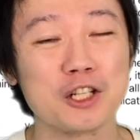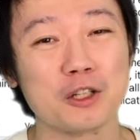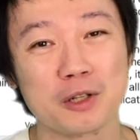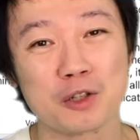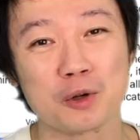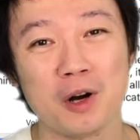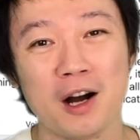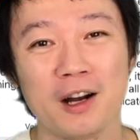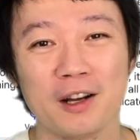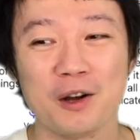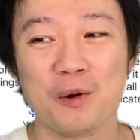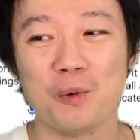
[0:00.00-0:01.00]
就是
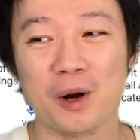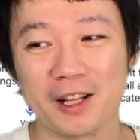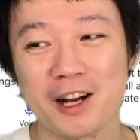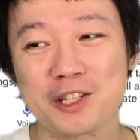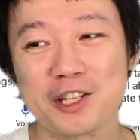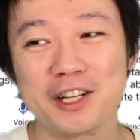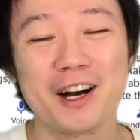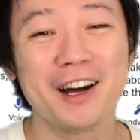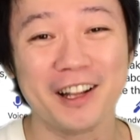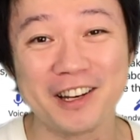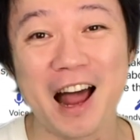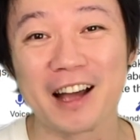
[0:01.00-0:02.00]
说，我呢是一个
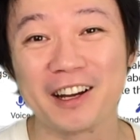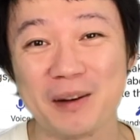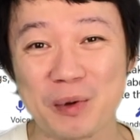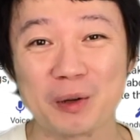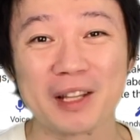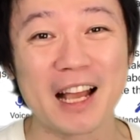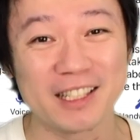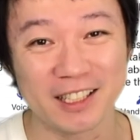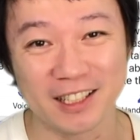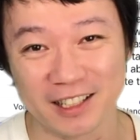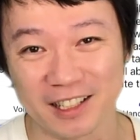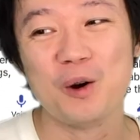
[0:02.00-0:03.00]
很懒、很没有耐
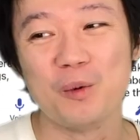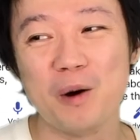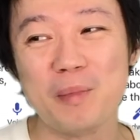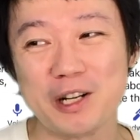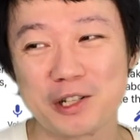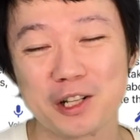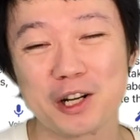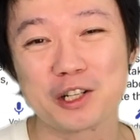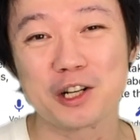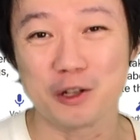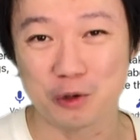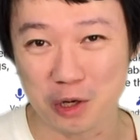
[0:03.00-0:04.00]
心的人，我本身呢
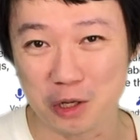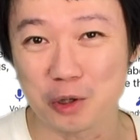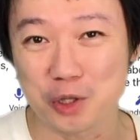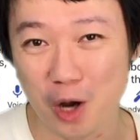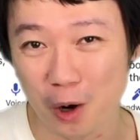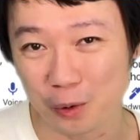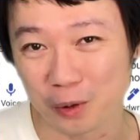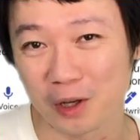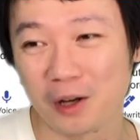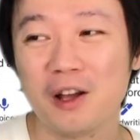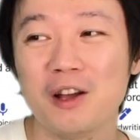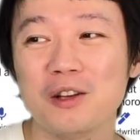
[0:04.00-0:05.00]
是很追求效率
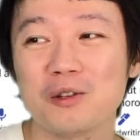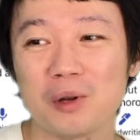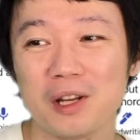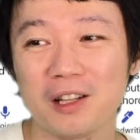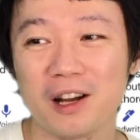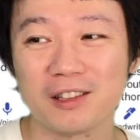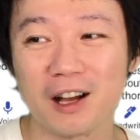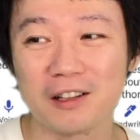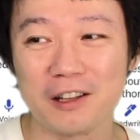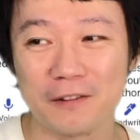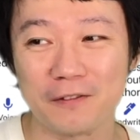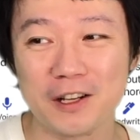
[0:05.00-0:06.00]
的，所以呢，
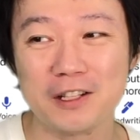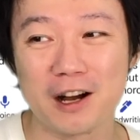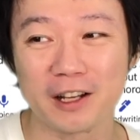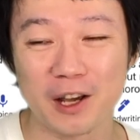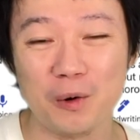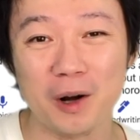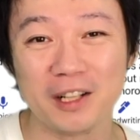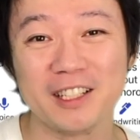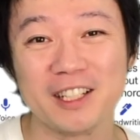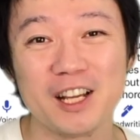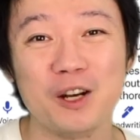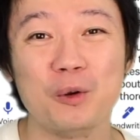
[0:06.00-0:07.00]
当你分享给我你
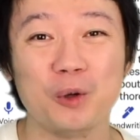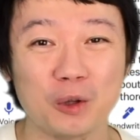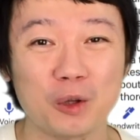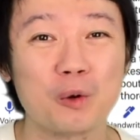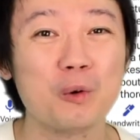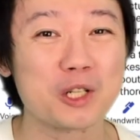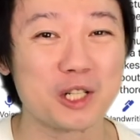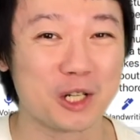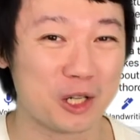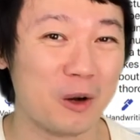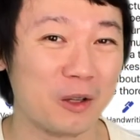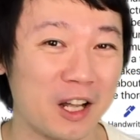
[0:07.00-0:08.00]
那些旅游的故事的
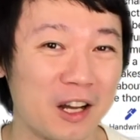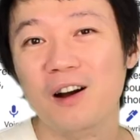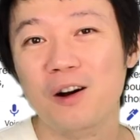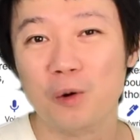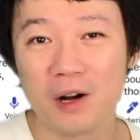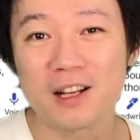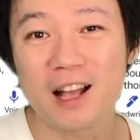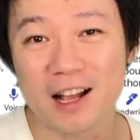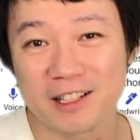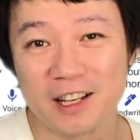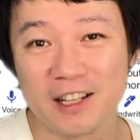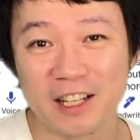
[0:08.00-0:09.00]
时候呢，我很
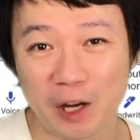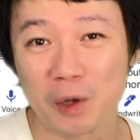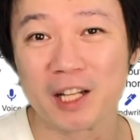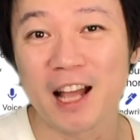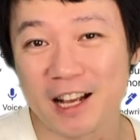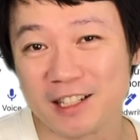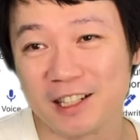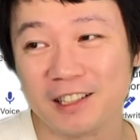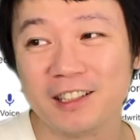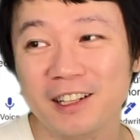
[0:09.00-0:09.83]
感谢你给我的耐心。